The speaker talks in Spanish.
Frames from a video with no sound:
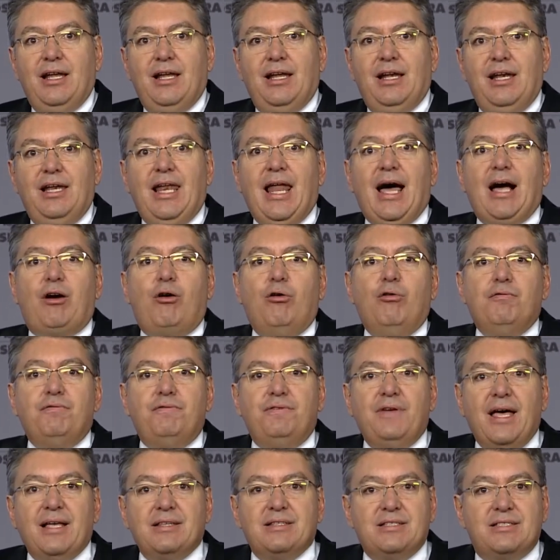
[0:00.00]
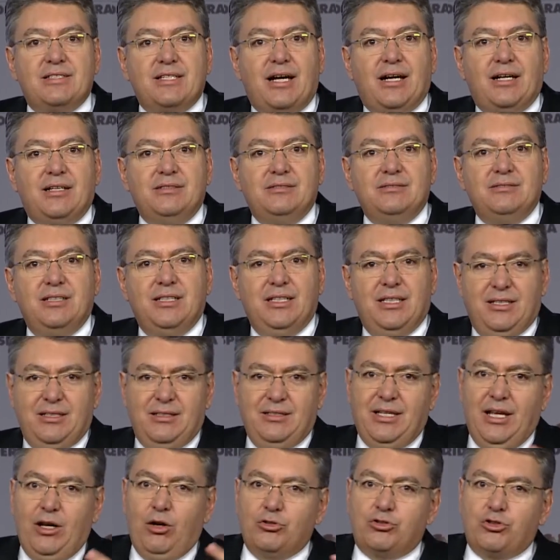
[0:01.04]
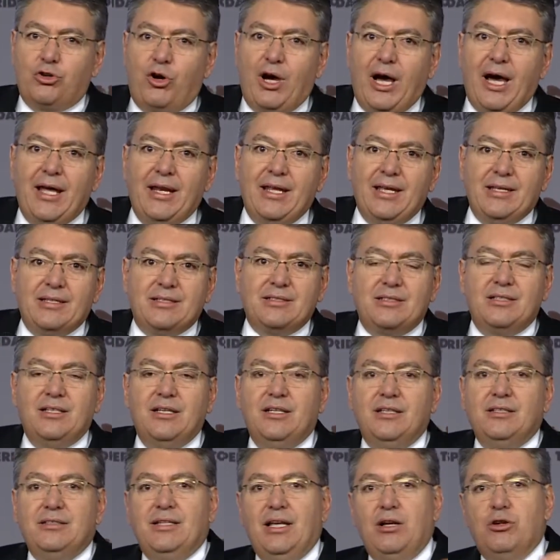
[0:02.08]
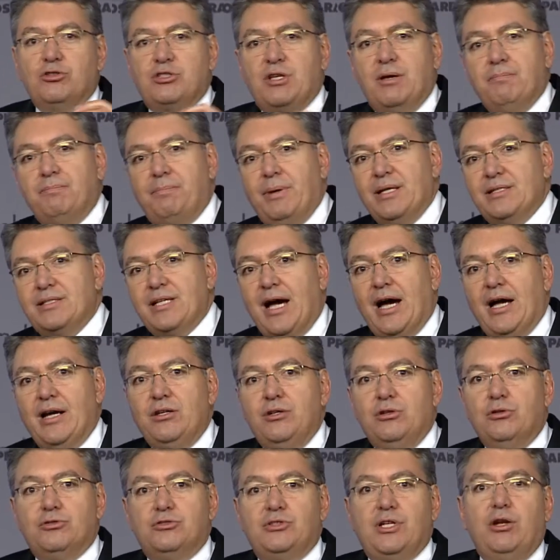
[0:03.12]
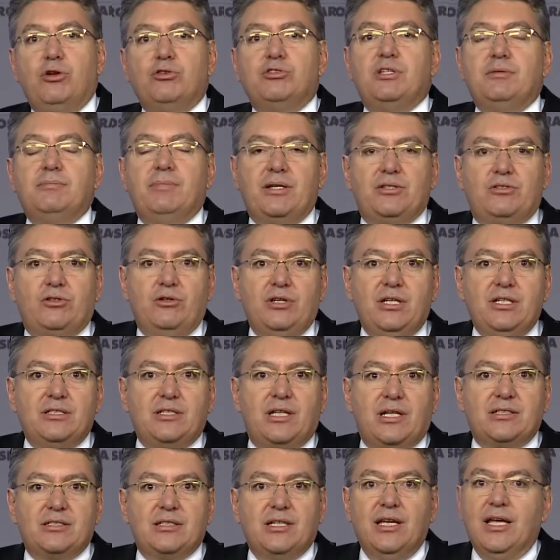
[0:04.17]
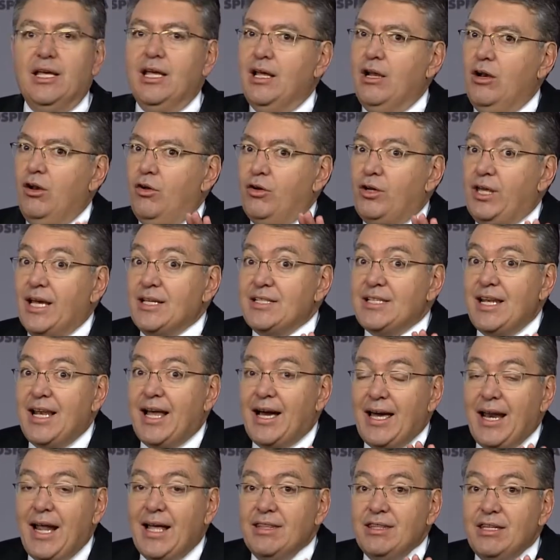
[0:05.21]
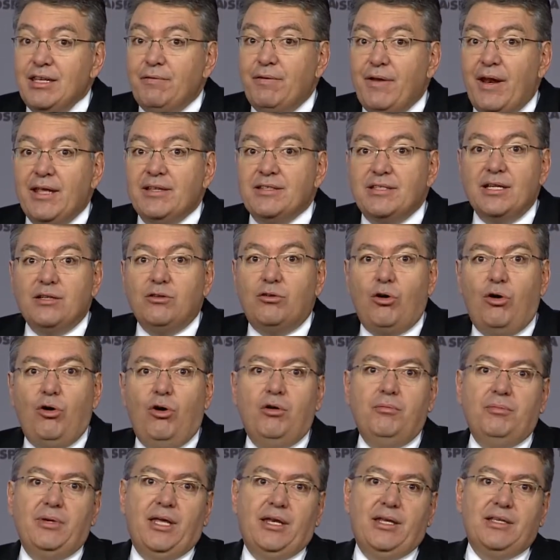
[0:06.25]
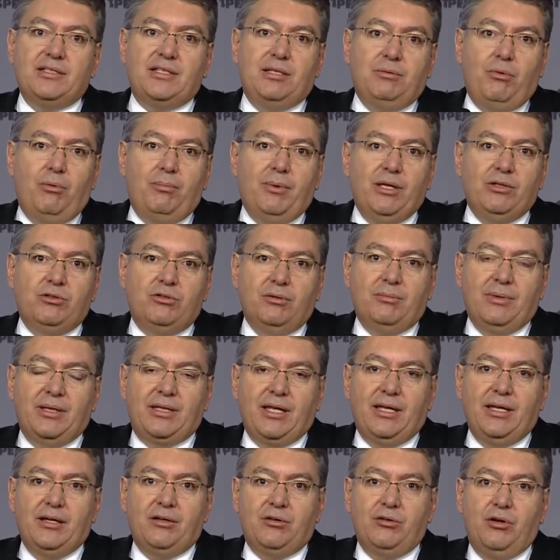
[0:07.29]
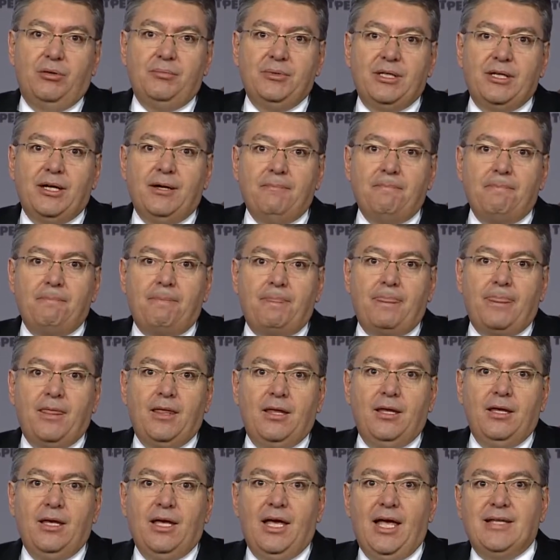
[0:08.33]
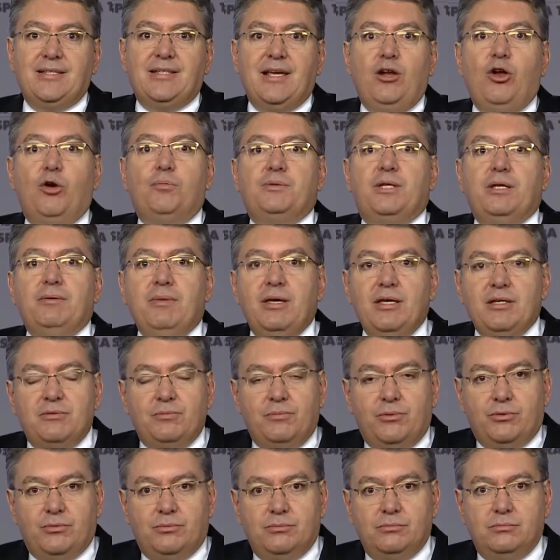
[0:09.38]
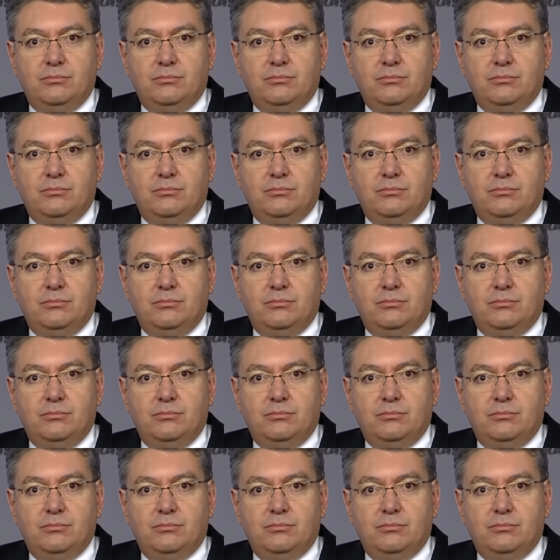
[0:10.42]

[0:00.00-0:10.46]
la confianza de los hogares, de los empresarios, de los inversionistas. Lo que hace la gran diferencia en Colombia en este momento en materia económica es el optimismo.